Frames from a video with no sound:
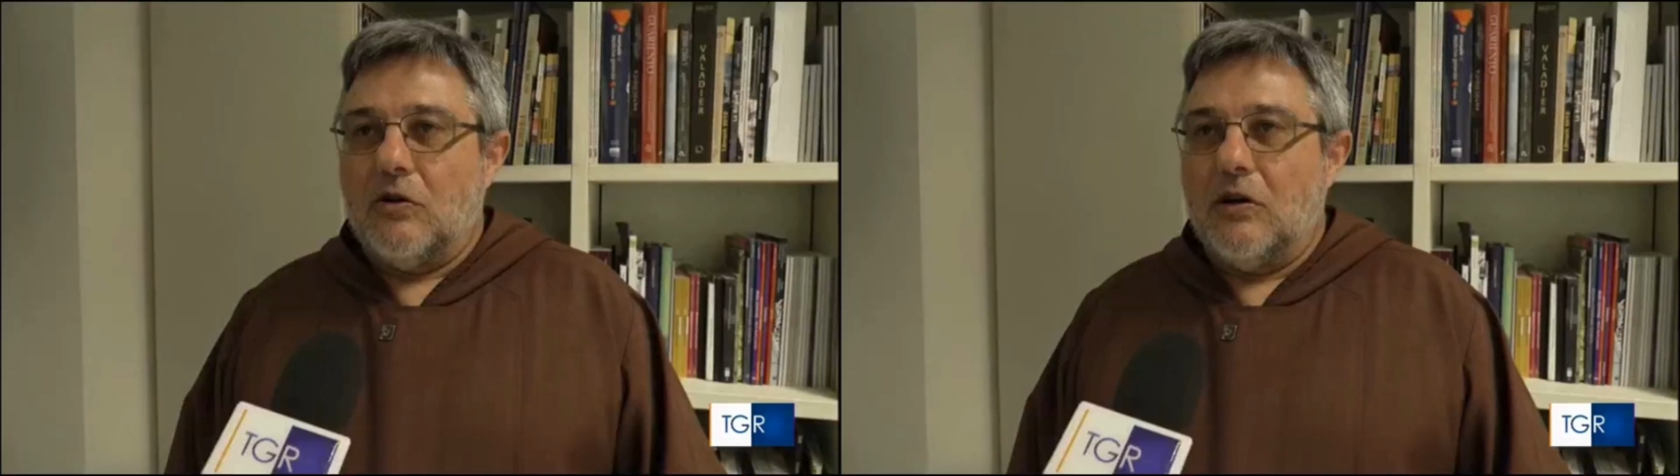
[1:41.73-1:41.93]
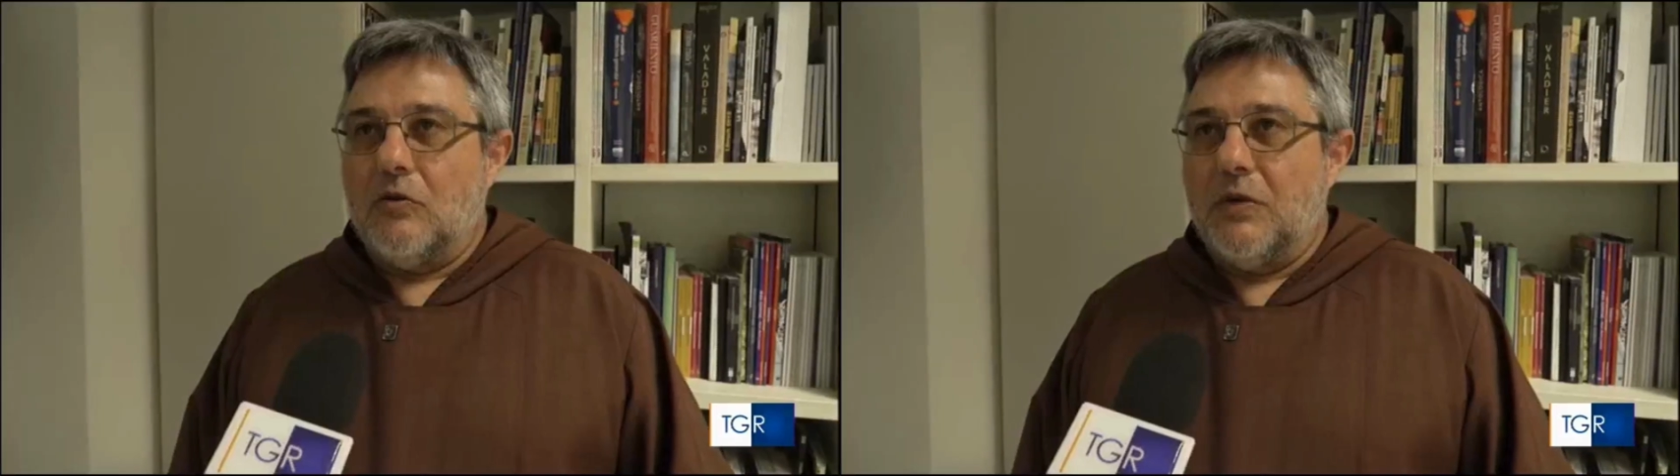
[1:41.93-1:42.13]

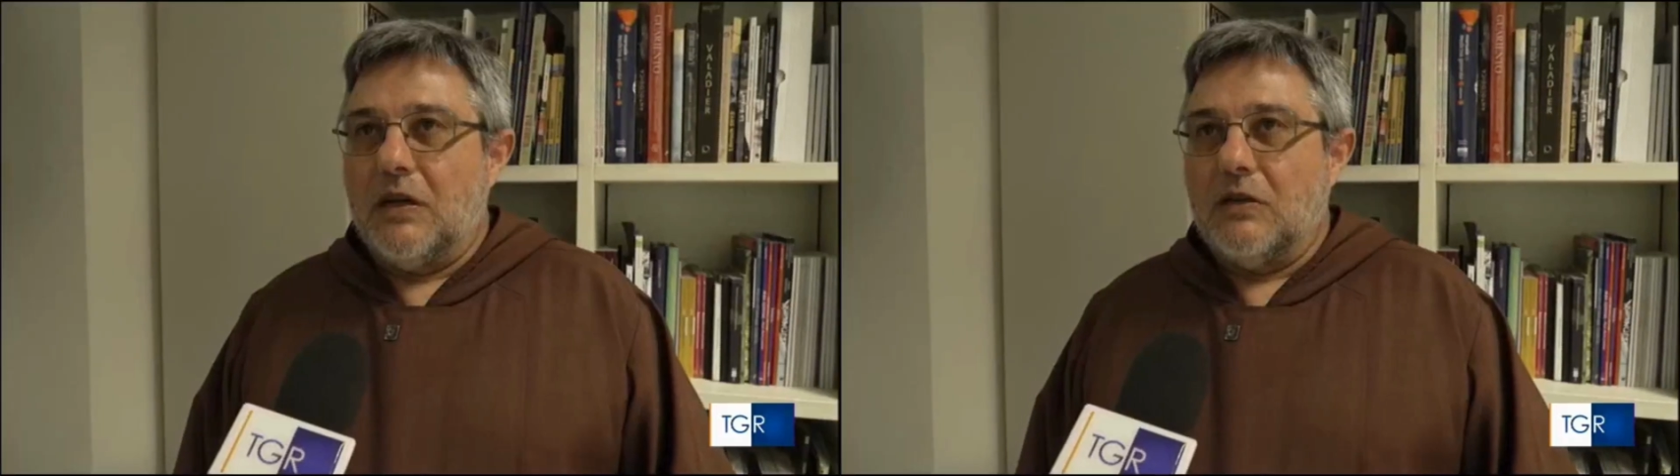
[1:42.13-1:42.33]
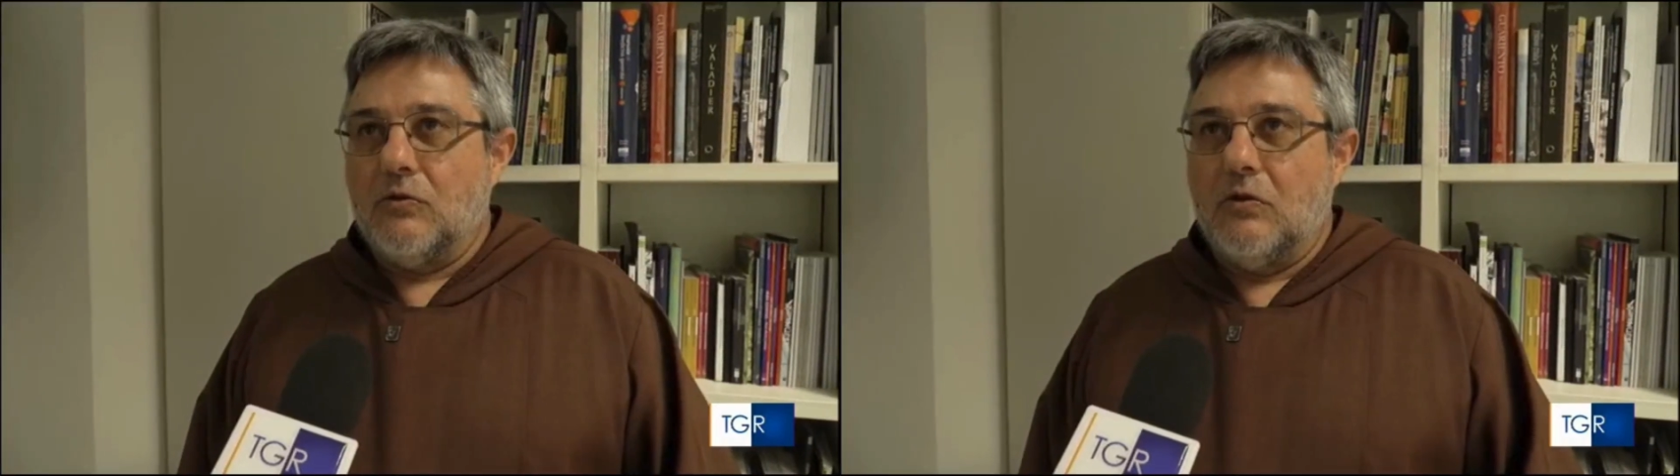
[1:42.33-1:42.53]
le
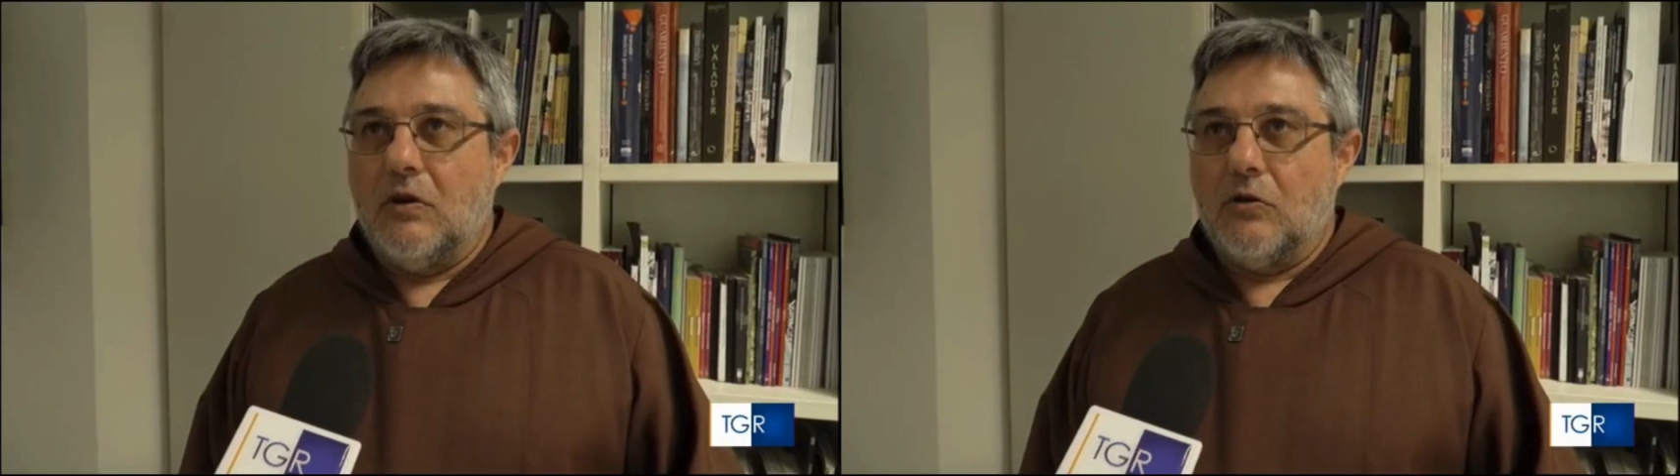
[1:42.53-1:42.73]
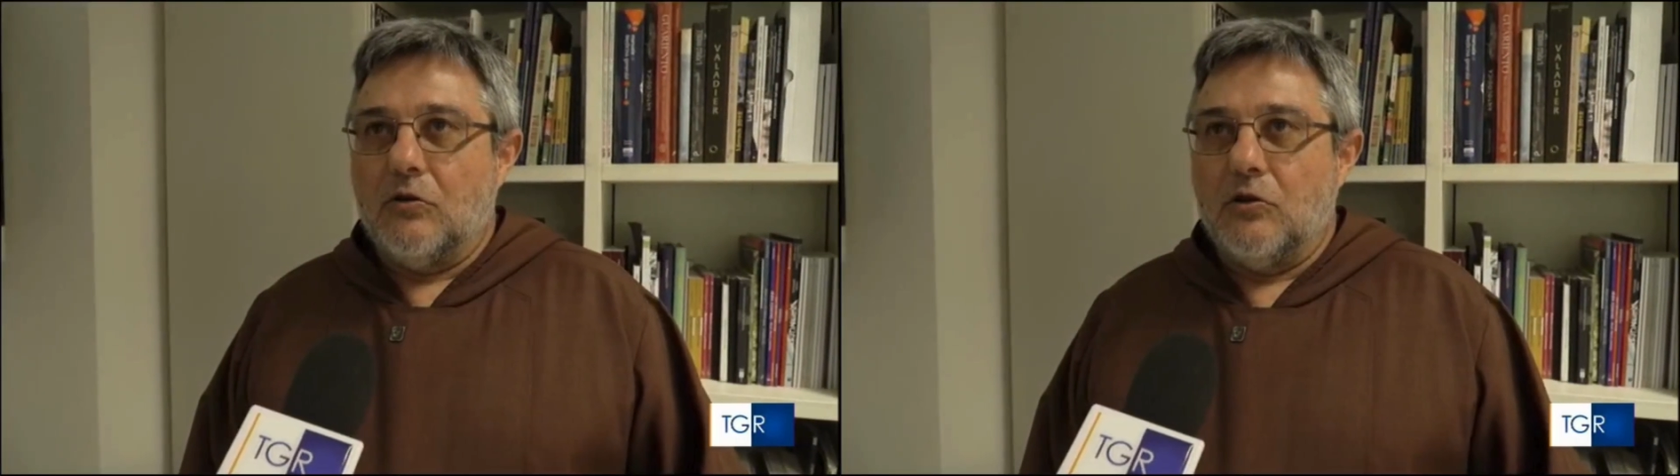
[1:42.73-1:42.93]
rubriche
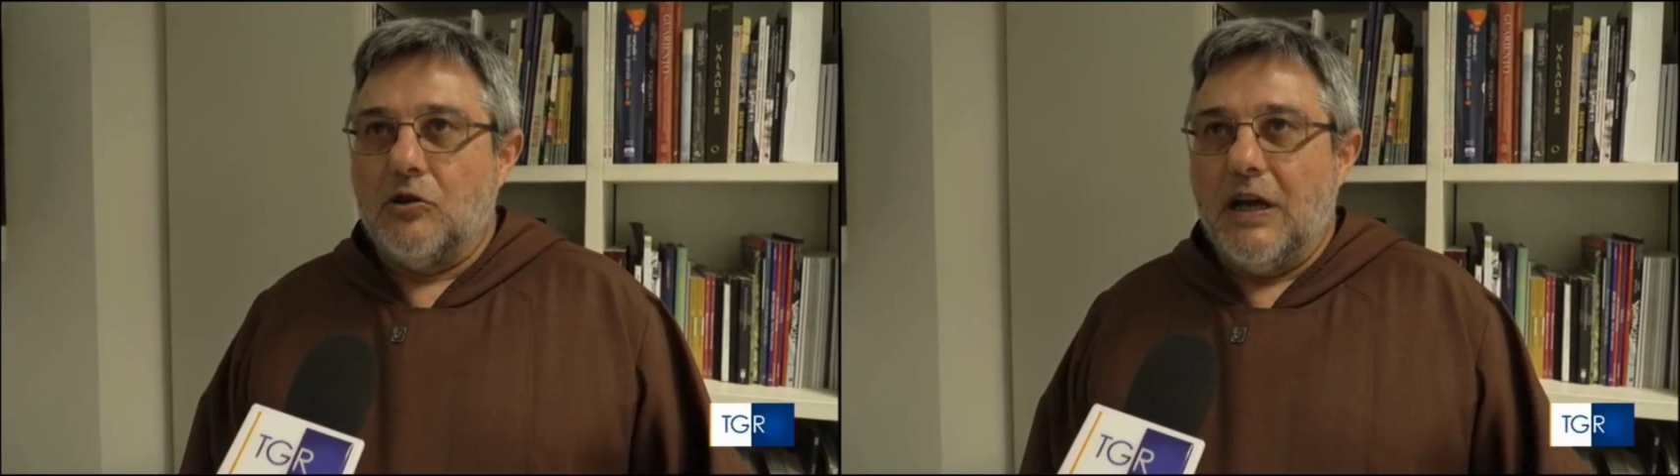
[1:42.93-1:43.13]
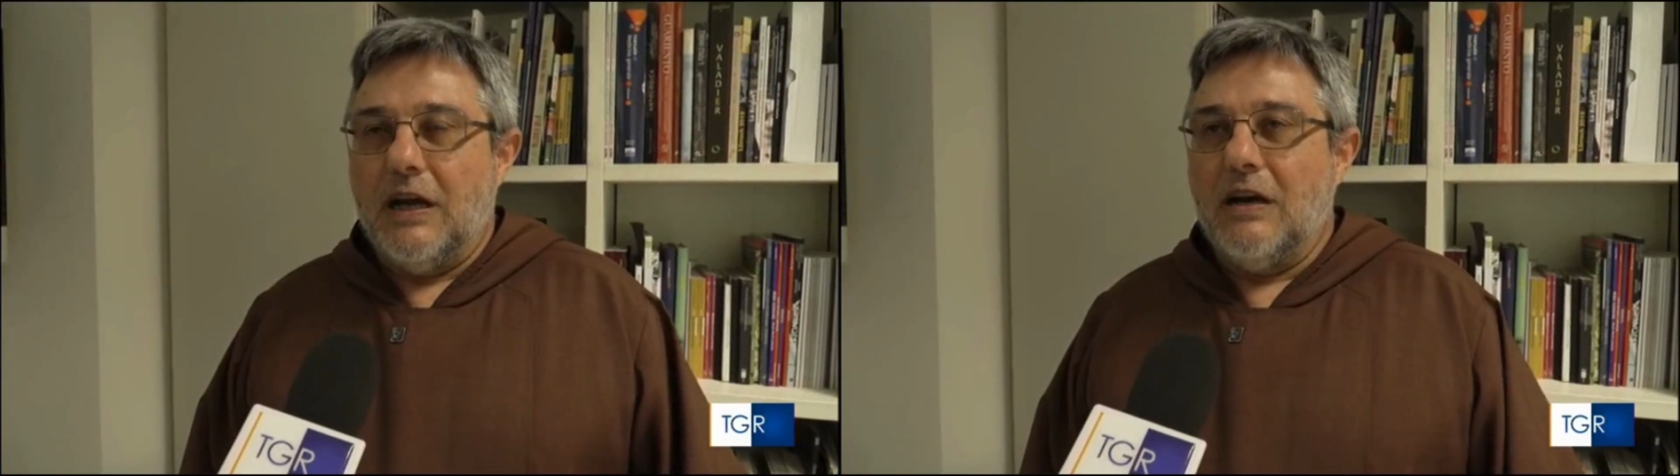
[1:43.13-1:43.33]

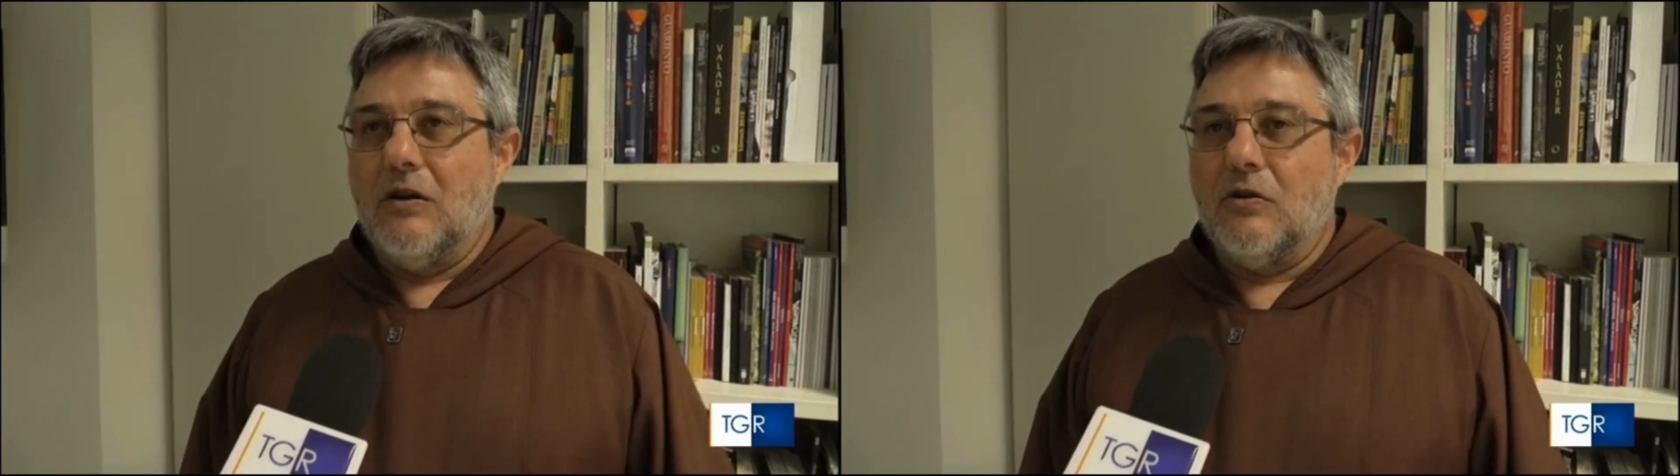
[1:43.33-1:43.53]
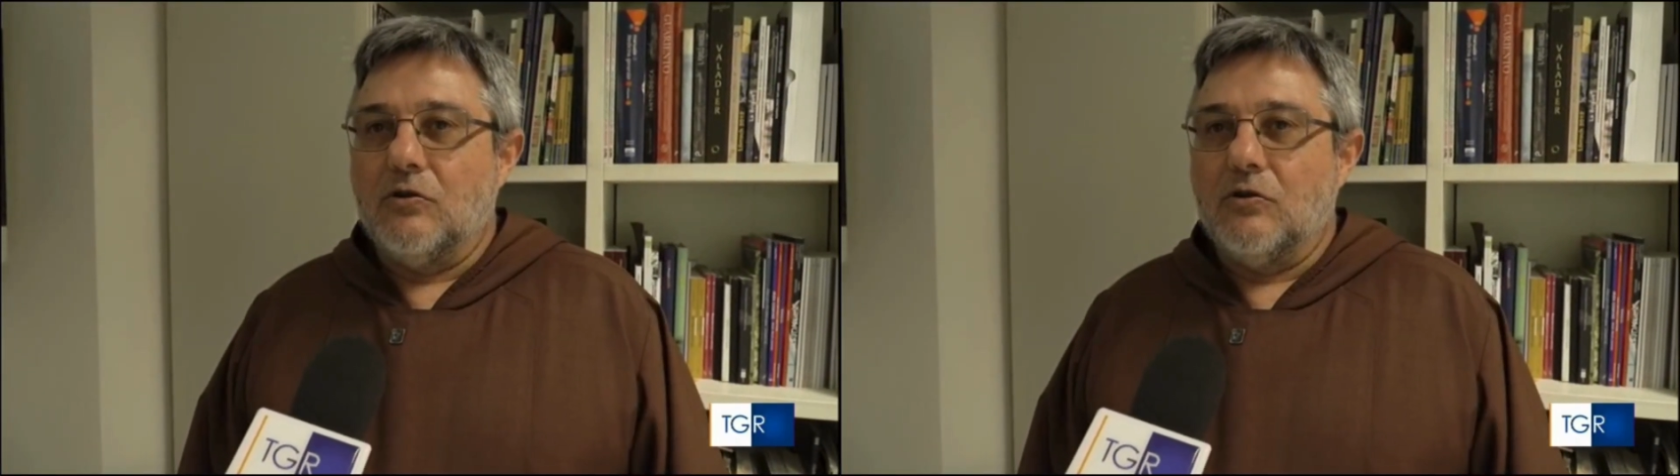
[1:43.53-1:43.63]
sull'orticello,